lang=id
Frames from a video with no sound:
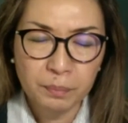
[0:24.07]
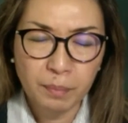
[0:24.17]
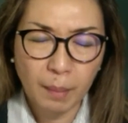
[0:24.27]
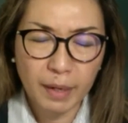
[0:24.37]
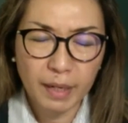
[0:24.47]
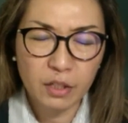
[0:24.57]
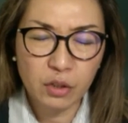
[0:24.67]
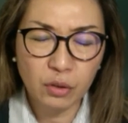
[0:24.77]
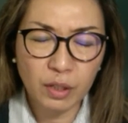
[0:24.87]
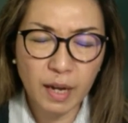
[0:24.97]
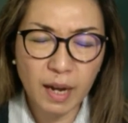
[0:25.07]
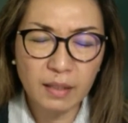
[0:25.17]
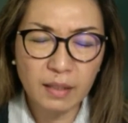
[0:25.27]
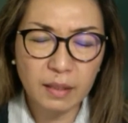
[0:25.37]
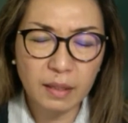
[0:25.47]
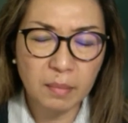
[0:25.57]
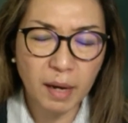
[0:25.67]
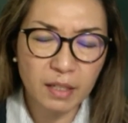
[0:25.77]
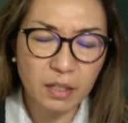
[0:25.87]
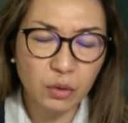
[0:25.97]
Bapa yang di sorga, terima
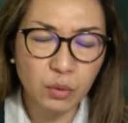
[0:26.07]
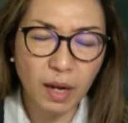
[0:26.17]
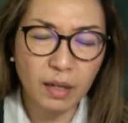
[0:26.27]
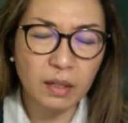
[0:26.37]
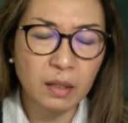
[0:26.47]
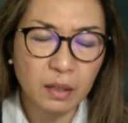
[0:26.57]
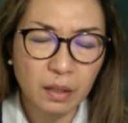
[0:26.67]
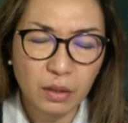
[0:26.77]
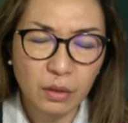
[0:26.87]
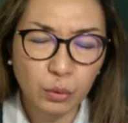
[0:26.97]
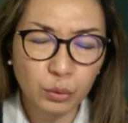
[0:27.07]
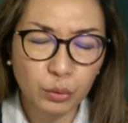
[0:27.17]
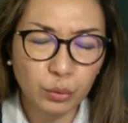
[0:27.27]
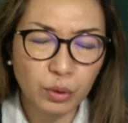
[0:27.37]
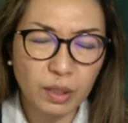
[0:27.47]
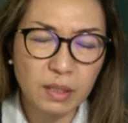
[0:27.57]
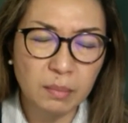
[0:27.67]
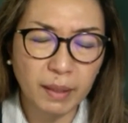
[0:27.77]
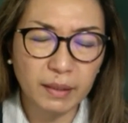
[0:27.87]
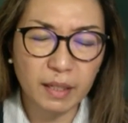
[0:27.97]
kasih Tuhan untuk
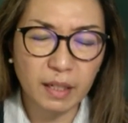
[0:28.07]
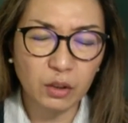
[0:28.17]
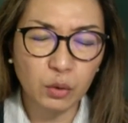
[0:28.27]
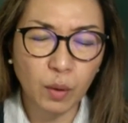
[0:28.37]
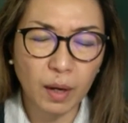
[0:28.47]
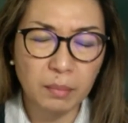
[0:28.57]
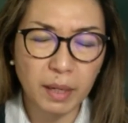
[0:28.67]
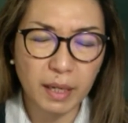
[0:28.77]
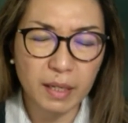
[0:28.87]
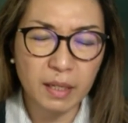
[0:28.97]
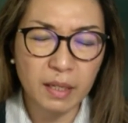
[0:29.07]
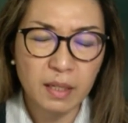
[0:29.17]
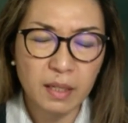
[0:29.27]
kesempatan yang Tuhan beri.